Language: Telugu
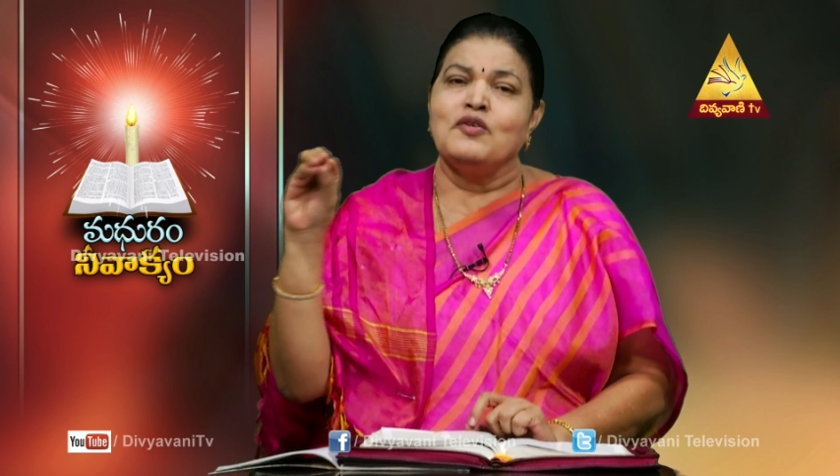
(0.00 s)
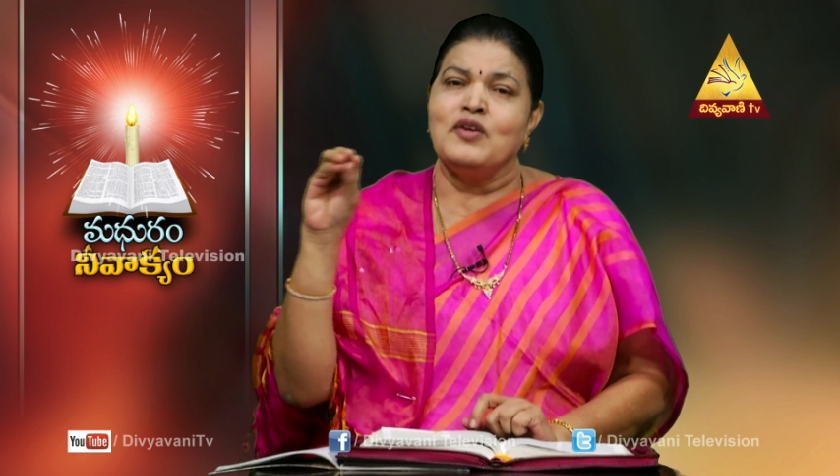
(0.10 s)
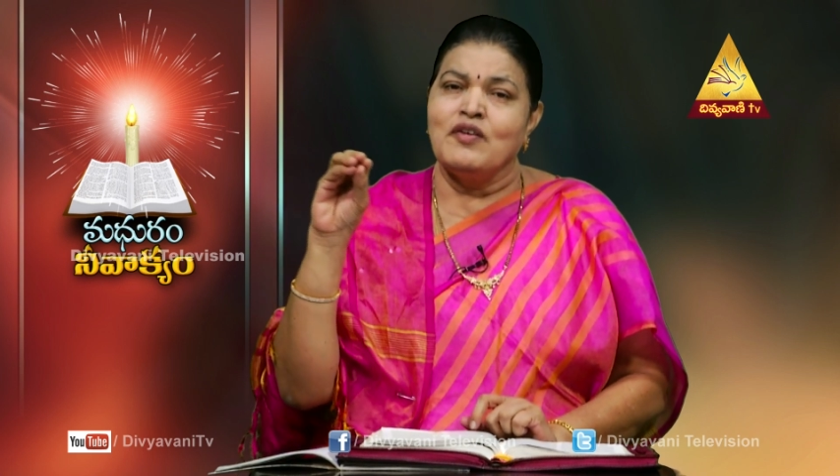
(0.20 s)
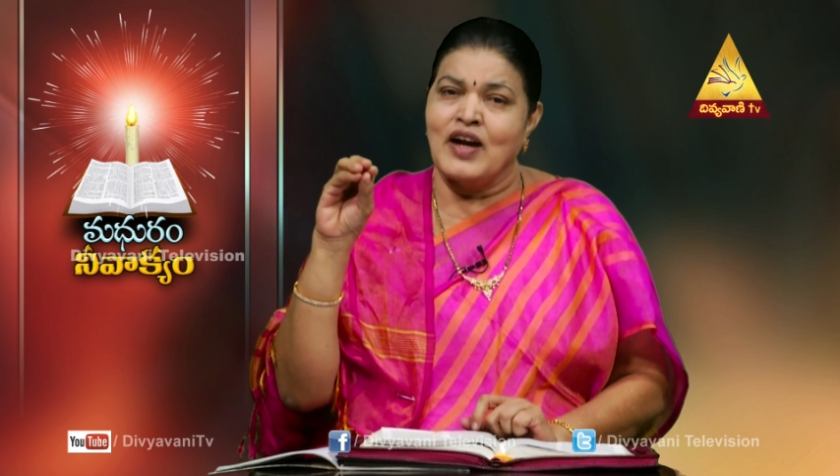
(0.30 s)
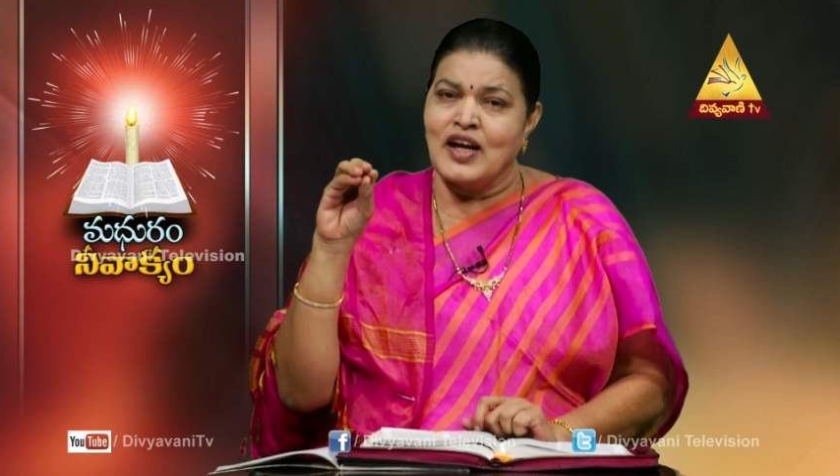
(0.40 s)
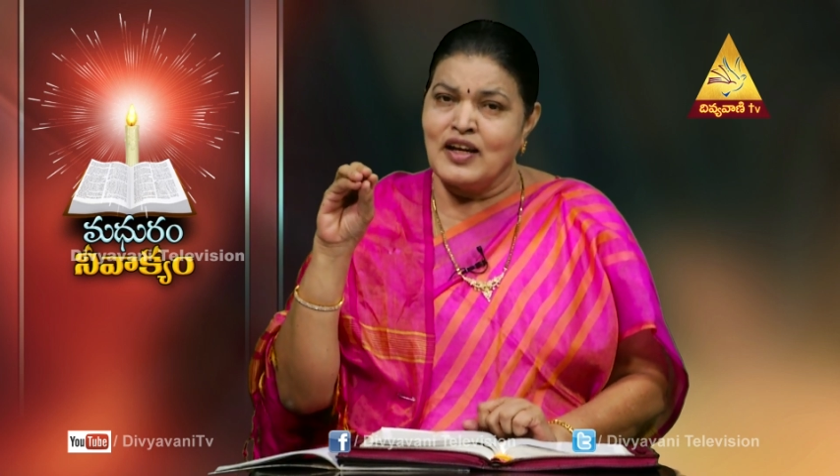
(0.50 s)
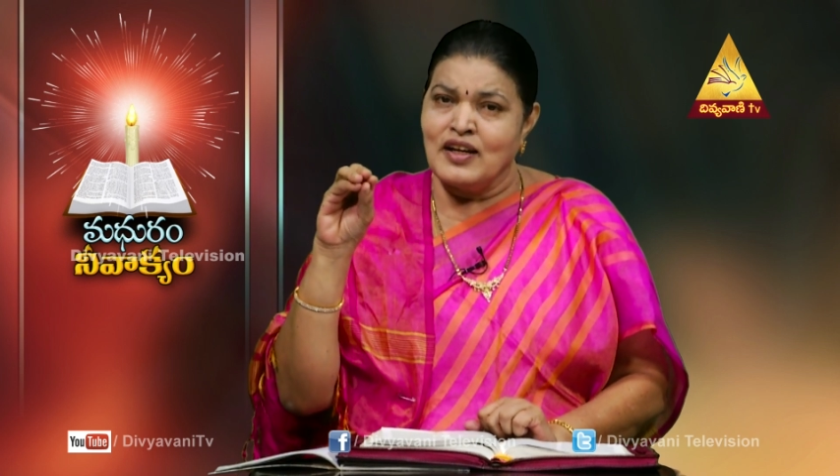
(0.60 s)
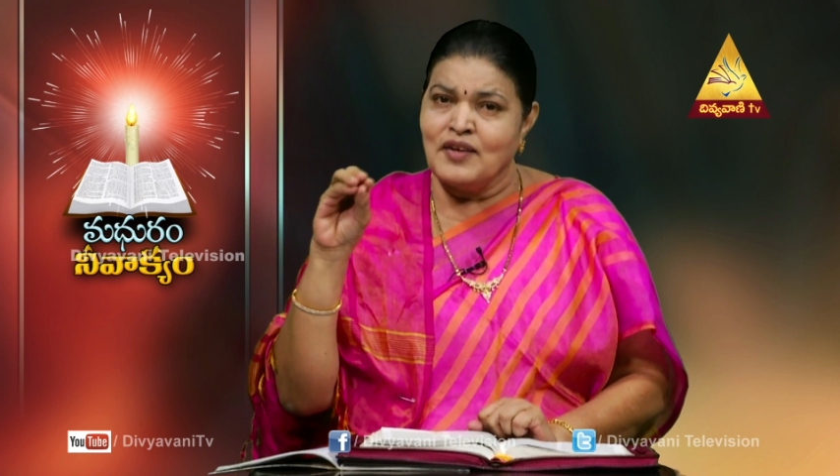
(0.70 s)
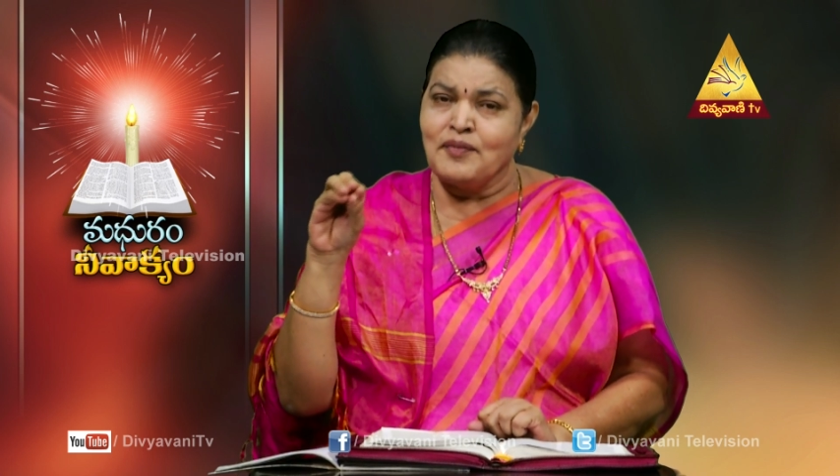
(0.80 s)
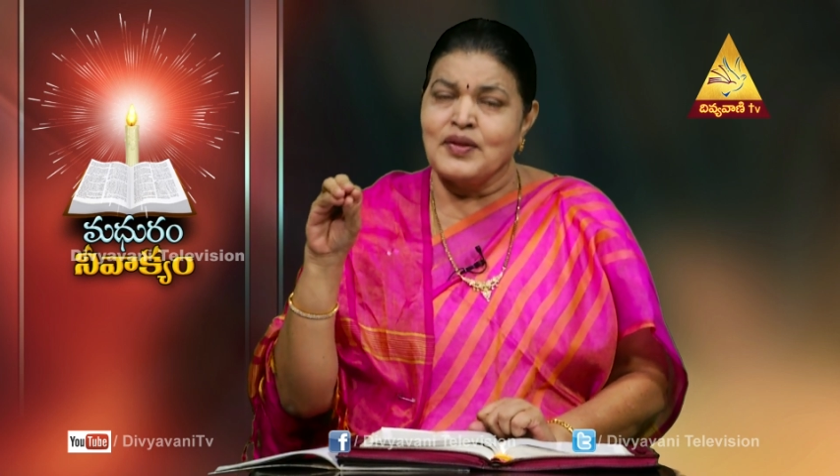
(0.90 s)
ఉన్న
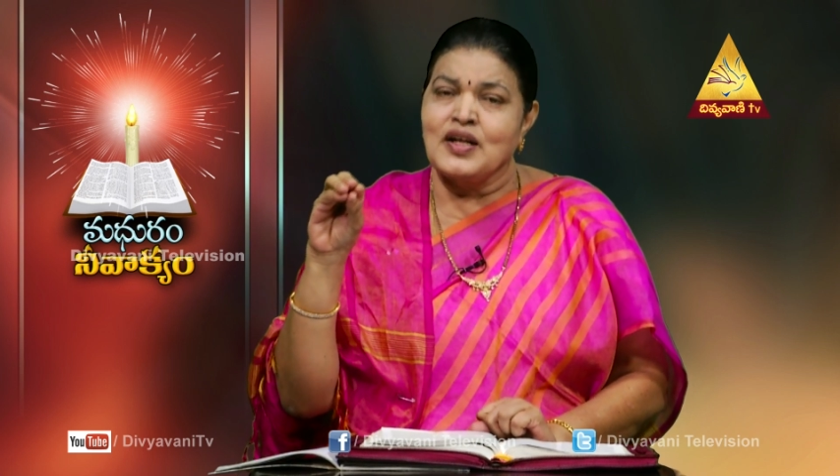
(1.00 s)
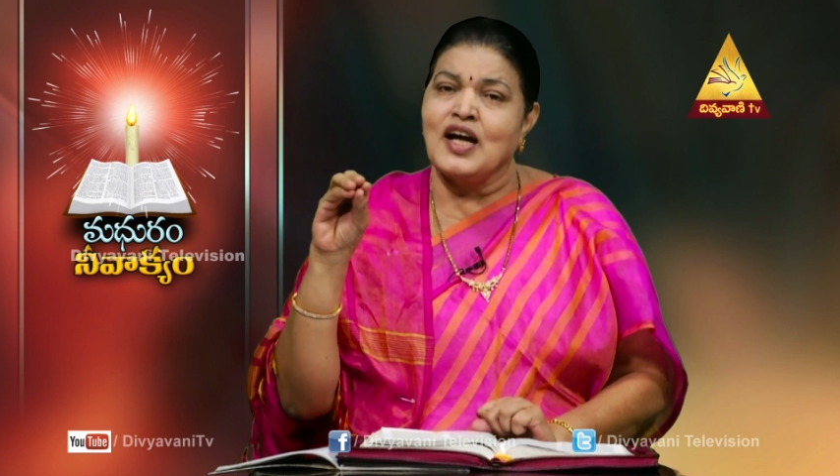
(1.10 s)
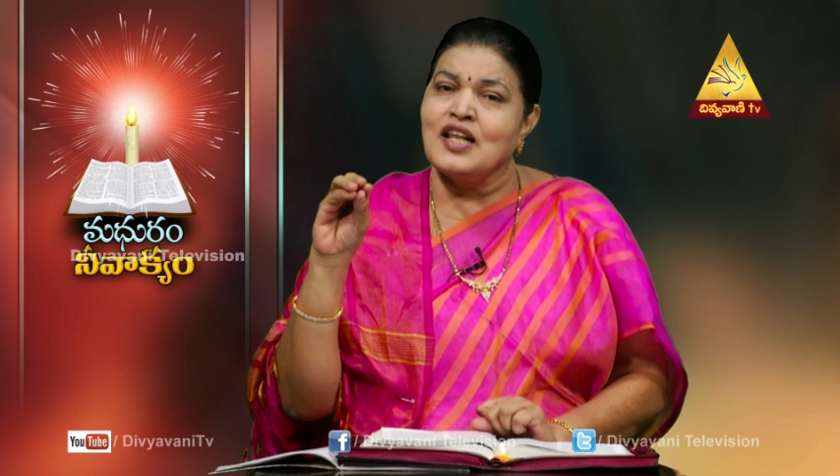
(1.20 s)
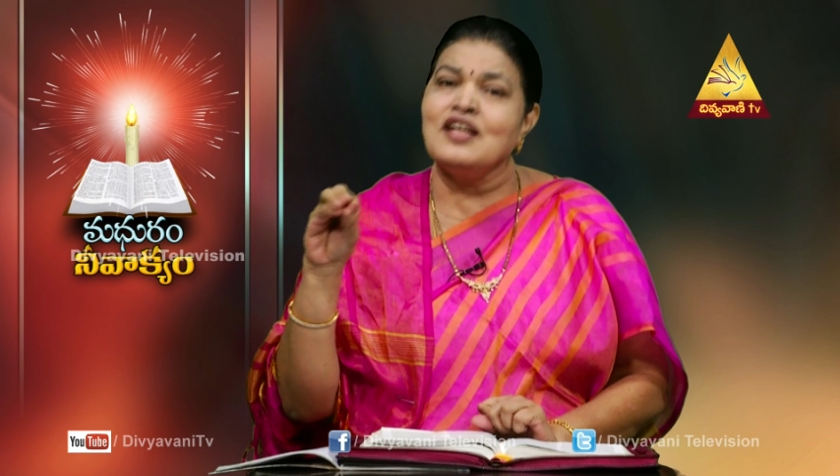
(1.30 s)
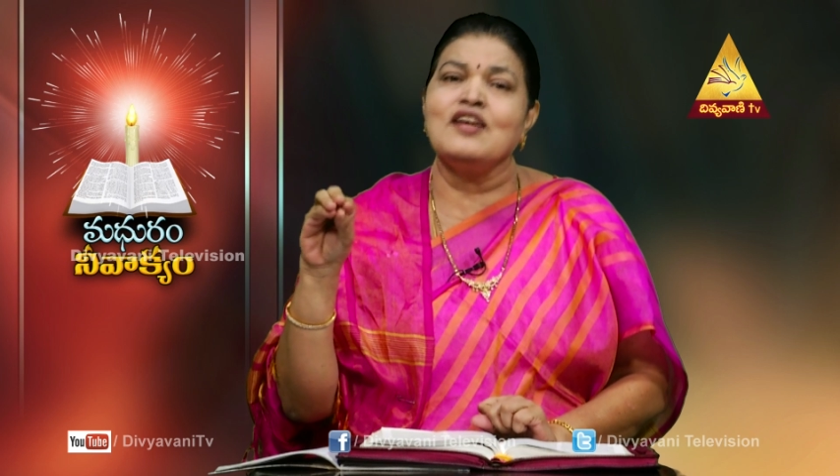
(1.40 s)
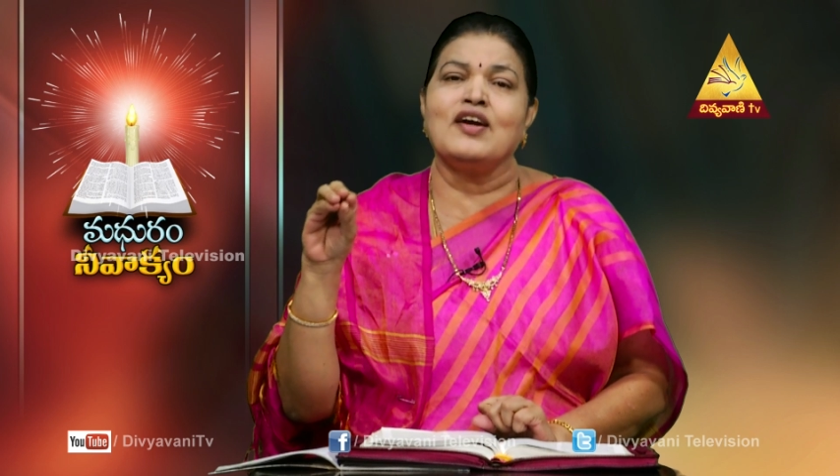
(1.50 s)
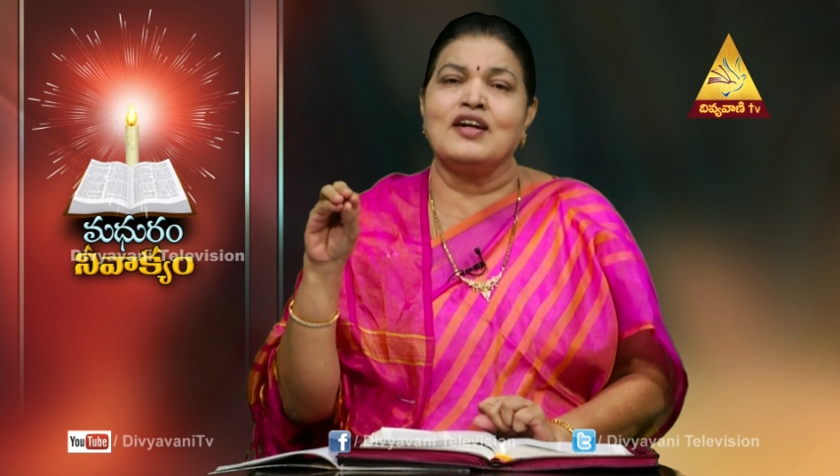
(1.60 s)
వాళ్ళని కల్దీలు